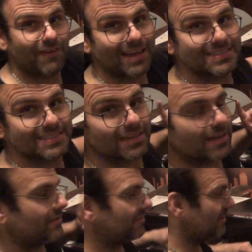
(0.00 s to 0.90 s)
weißer
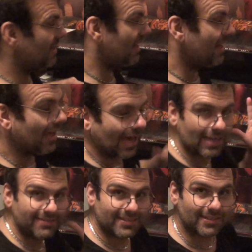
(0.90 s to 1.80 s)
Karton.
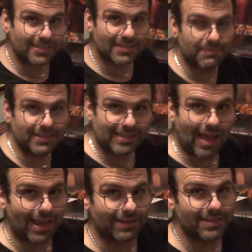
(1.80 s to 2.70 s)
Also wie gesagt, es wird
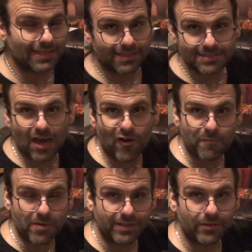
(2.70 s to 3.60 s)
kein direktes
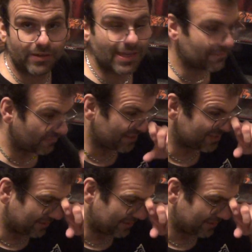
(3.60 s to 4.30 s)
Aufbauvideo geben, wie ich es